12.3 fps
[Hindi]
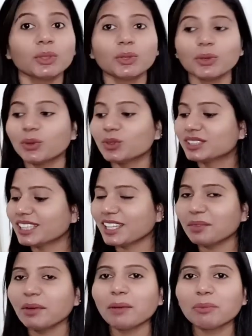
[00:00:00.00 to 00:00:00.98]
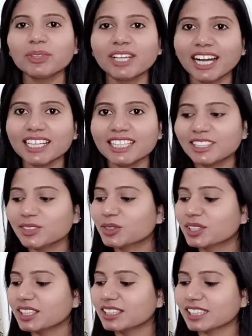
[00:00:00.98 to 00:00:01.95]
तो चलिए मैं आपको दिखा देती हूँ
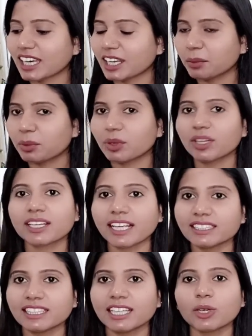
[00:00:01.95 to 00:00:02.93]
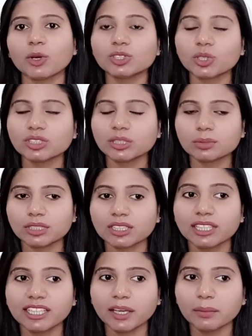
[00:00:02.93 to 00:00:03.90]
कि सारे प्रोडक्ट कैसे हैं कौन से कौन से प्रोडक्ट
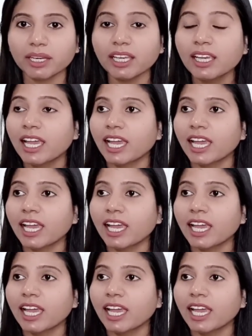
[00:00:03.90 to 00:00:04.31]
लिए हैं मैंने